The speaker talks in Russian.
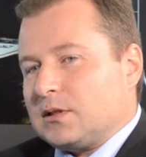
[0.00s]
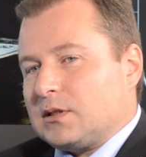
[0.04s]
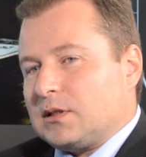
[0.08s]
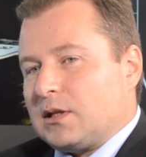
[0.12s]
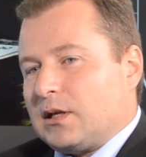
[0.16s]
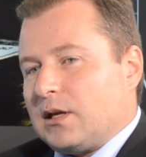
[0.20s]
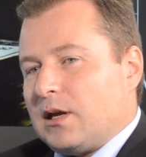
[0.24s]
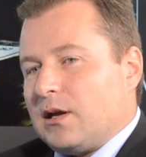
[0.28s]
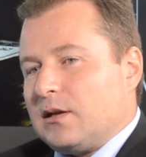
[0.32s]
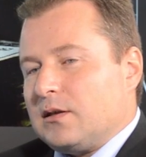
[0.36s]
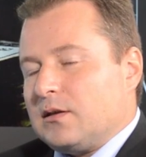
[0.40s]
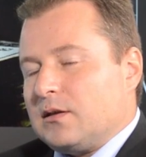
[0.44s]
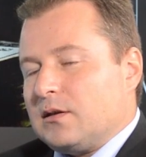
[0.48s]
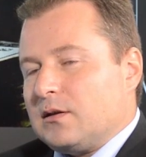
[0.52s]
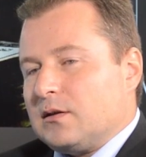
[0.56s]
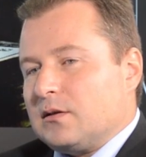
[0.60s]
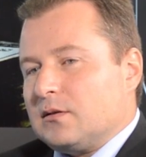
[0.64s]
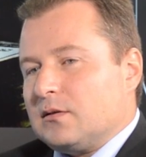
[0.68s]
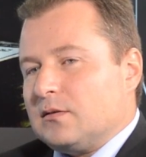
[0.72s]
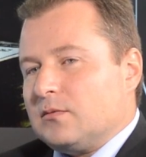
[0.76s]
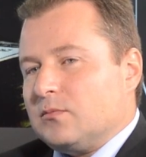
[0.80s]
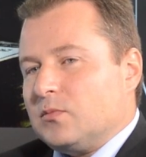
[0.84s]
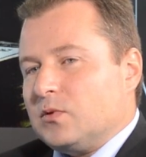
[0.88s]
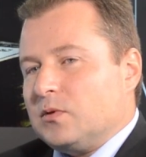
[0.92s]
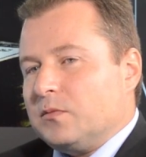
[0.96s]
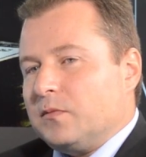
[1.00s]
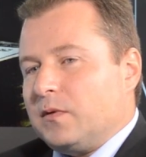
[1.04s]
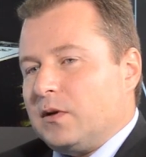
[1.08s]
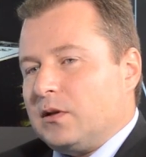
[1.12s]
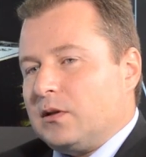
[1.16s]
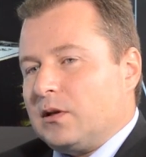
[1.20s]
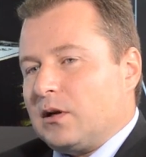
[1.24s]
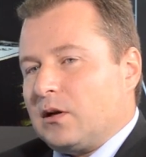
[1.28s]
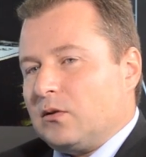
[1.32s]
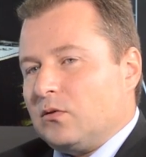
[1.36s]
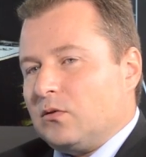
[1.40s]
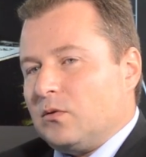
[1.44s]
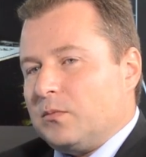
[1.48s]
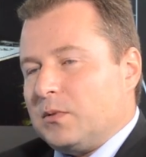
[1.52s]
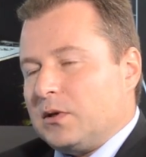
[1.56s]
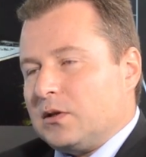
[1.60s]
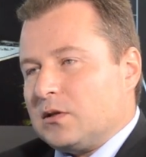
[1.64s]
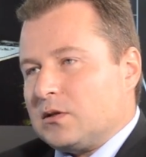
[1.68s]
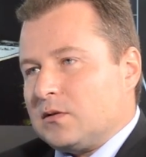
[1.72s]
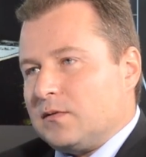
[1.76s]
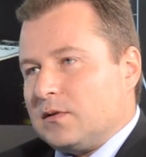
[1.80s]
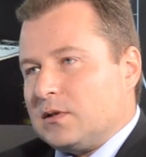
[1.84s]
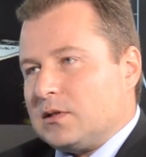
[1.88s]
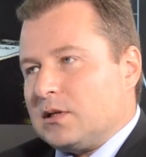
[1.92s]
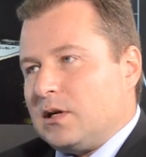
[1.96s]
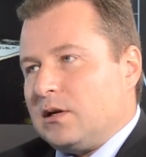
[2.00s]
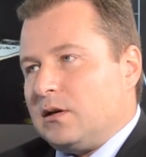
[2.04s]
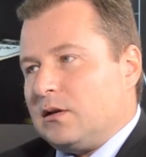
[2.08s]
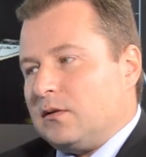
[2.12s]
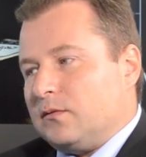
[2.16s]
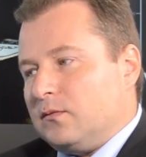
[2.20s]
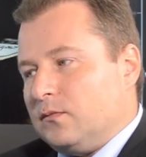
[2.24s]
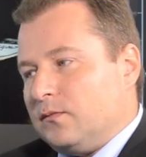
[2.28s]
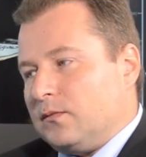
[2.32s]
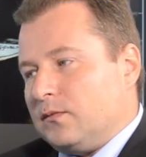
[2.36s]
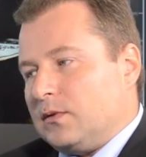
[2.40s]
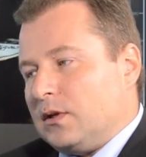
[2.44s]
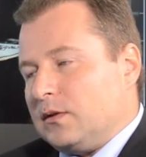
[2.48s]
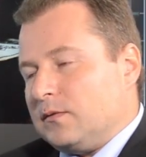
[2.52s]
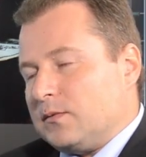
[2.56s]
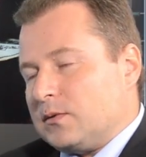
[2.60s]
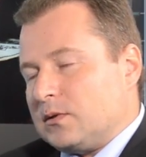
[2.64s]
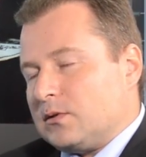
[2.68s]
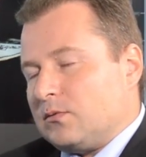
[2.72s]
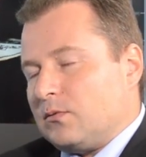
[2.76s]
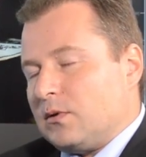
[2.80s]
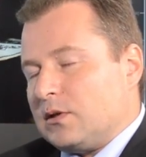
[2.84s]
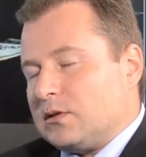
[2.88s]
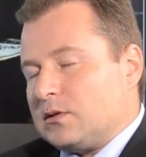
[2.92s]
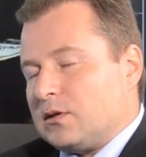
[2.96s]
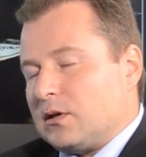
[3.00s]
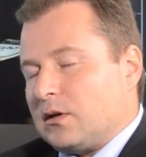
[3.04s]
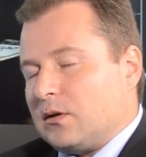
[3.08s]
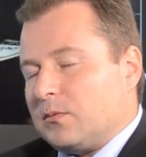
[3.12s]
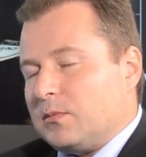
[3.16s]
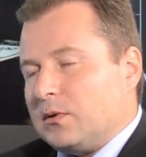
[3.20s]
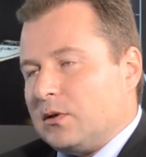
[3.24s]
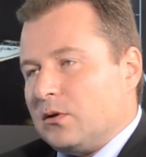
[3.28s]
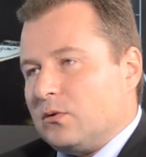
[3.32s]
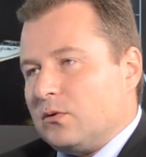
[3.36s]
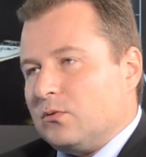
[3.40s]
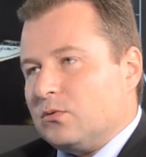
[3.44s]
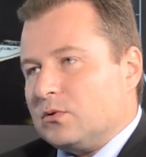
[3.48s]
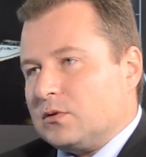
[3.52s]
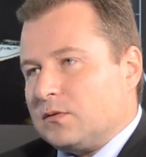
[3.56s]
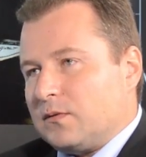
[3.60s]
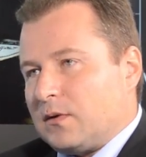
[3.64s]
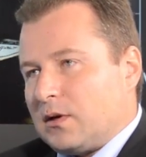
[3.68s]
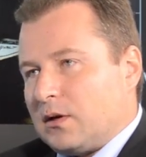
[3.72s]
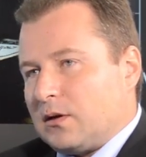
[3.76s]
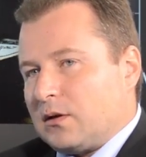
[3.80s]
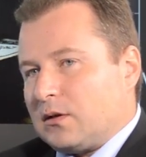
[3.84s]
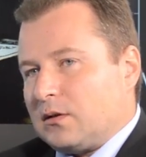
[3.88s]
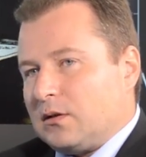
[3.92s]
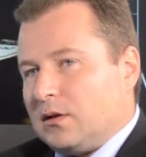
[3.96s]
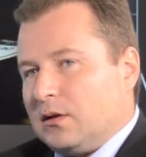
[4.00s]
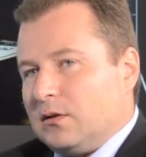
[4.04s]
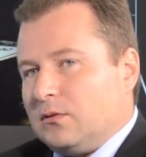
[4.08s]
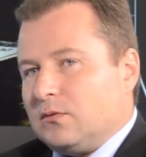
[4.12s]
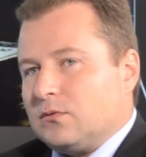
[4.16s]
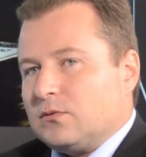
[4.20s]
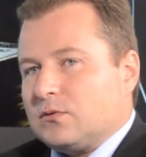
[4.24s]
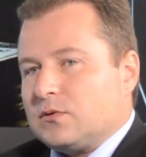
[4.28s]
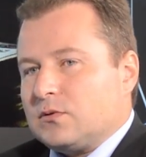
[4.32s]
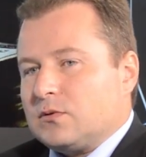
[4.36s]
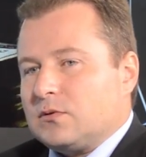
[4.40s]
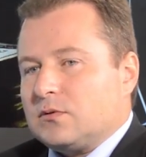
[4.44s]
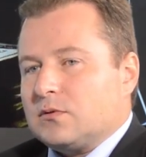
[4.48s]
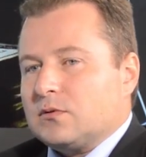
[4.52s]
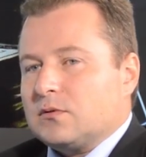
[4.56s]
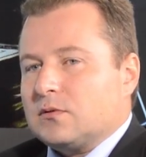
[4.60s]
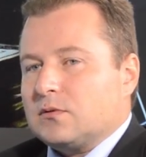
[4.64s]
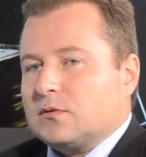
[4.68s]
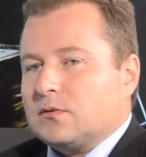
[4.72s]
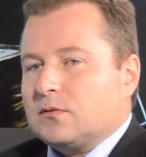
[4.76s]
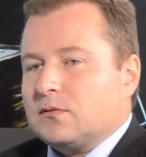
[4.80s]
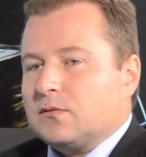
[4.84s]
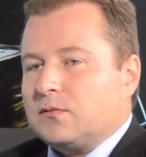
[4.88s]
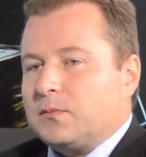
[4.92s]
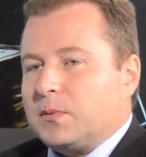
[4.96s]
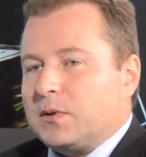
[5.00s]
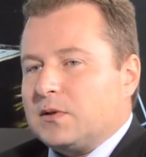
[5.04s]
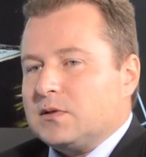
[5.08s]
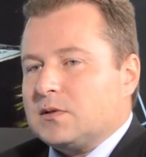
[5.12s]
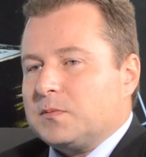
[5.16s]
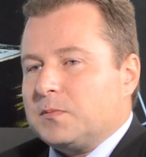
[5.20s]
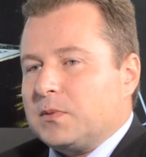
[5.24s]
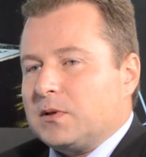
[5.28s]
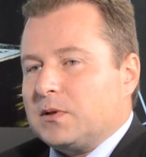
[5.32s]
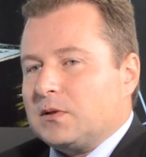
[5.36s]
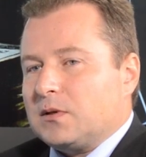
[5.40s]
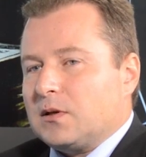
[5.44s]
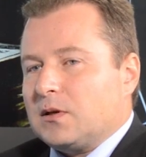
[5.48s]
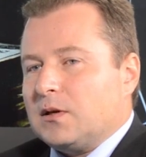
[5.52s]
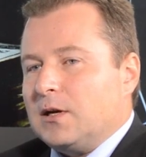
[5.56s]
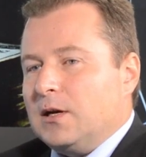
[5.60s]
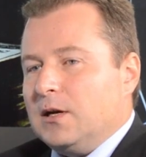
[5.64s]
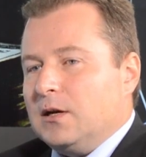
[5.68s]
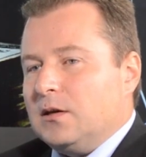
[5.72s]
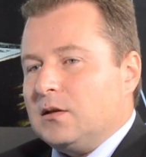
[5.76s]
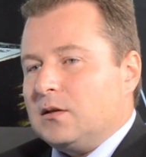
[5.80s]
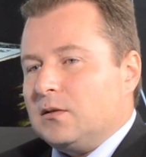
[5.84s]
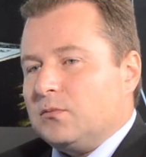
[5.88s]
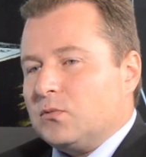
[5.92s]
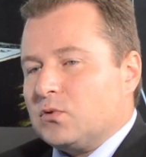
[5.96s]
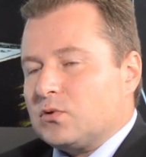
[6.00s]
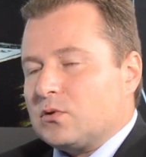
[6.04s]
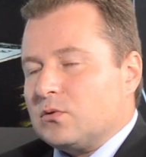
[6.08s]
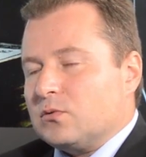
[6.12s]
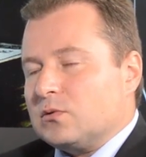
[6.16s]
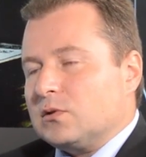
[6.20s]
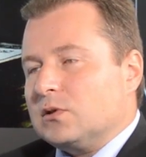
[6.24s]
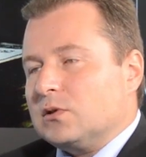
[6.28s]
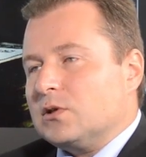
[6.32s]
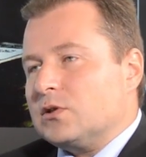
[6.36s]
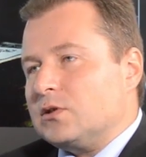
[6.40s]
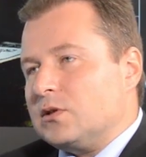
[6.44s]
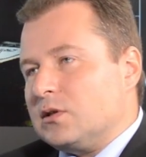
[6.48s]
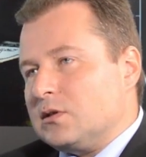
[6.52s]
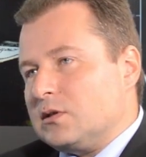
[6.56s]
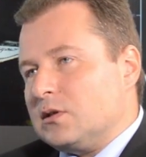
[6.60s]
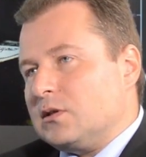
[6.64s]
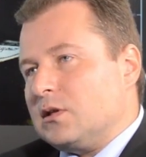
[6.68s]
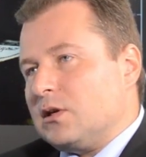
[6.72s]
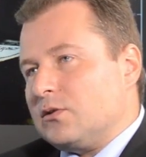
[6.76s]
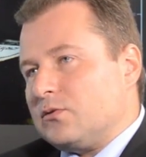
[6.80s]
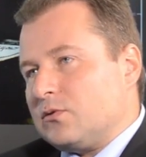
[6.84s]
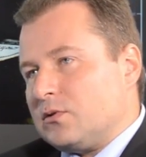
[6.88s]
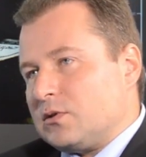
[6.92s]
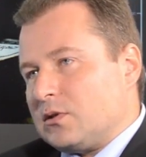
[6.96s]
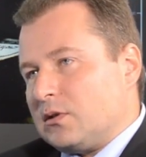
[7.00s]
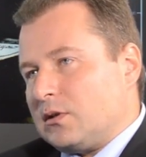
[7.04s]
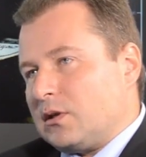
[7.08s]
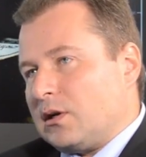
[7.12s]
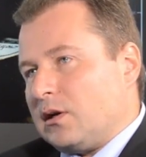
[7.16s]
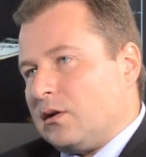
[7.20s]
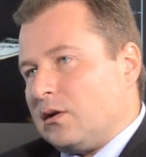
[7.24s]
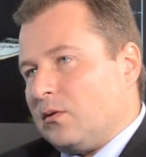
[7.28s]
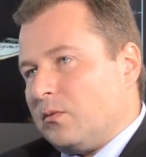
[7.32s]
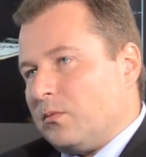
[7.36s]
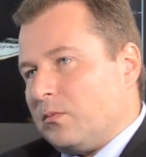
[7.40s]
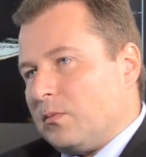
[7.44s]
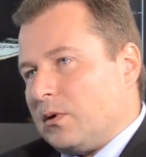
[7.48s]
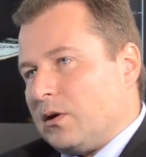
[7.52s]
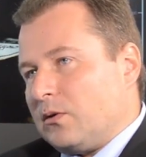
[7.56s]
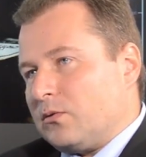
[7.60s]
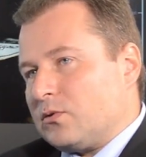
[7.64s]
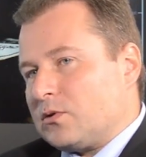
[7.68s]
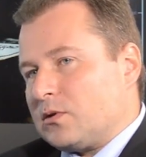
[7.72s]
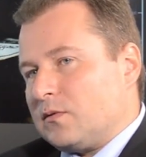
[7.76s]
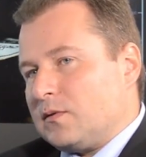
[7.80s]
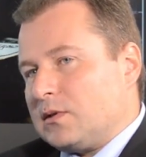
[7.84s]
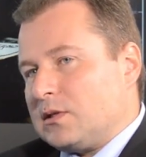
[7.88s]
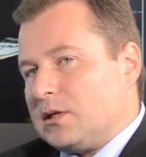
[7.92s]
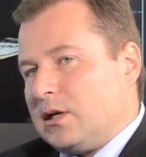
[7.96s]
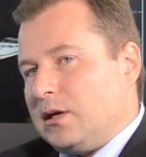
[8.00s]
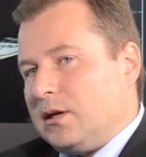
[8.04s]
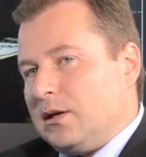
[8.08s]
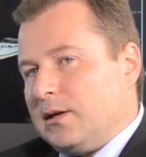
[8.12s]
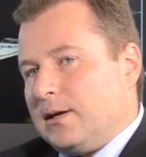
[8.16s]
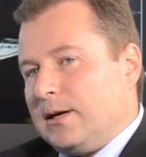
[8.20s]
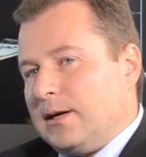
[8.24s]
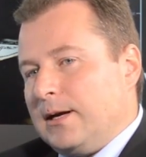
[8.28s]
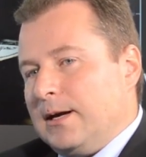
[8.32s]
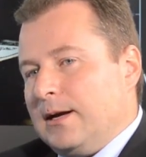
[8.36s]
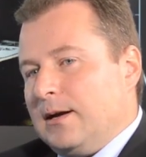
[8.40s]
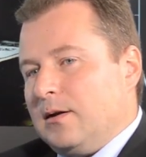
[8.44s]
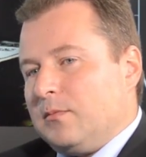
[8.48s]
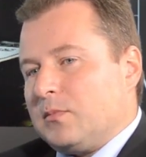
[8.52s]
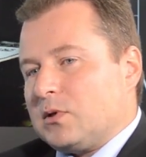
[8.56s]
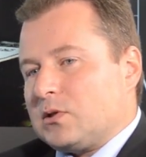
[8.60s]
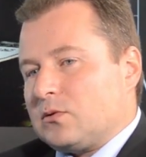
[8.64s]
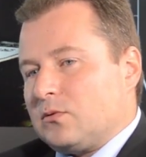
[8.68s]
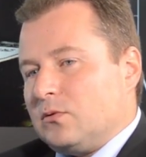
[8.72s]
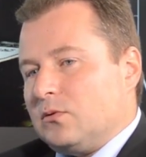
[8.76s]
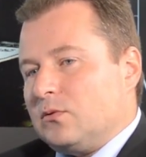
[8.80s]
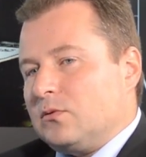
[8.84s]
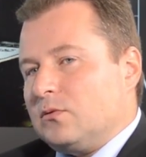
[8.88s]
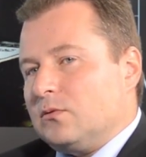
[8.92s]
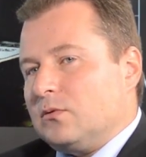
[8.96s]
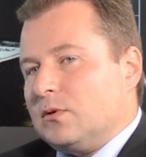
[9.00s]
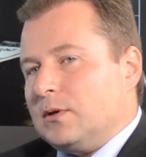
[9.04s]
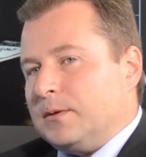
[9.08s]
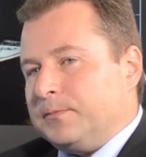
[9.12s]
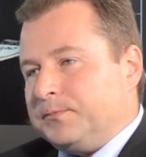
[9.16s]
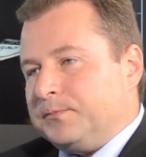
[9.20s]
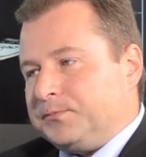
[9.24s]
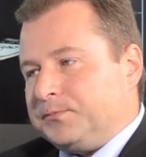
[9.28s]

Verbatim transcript: состояние, будем говорить, экономики Швейцарии, ну, в данной ситуации, как бы на курс франка, да, то есть, э, в принципе, это немножко усложнит задачу Центральному банку Швейцарии, поскольку